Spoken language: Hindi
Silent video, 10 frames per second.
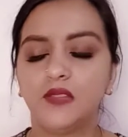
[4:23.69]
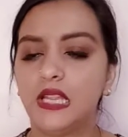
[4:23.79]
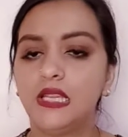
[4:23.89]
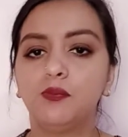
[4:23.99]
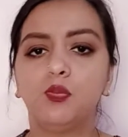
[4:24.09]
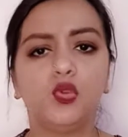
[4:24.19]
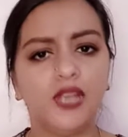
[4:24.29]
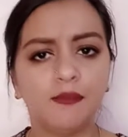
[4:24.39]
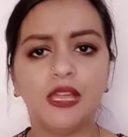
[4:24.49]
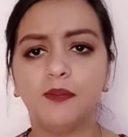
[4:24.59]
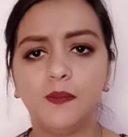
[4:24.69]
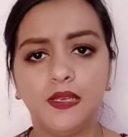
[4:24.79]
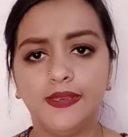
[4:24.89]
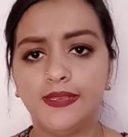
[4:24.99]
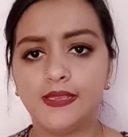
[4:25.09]
लाइक like, पूरे आर
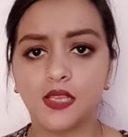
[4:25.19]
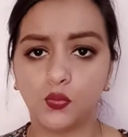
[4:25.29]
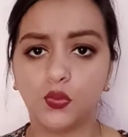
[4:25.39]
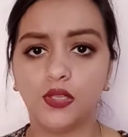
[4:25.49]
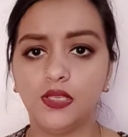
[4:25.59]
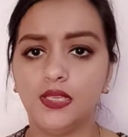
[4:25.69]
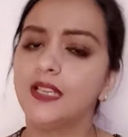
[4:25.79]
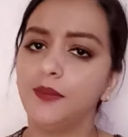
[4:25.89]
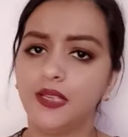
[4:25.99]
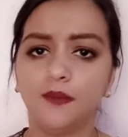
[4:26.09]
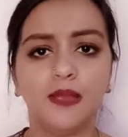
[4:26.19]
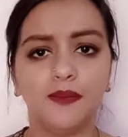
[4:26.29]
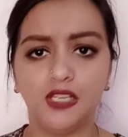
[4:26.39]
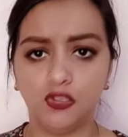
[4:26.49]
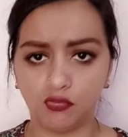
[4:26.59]
पे लेने की जरूरत नहीं है कभी कभी आप
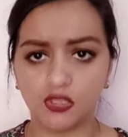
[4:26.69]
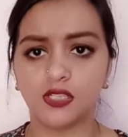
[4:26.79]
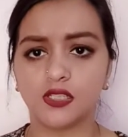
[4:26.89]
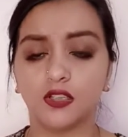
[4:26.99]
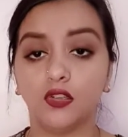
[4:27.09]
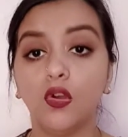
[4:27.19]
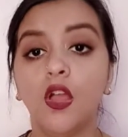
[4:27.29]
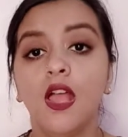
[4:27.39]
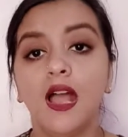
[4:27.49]
इन्हें यूज कर सकते हो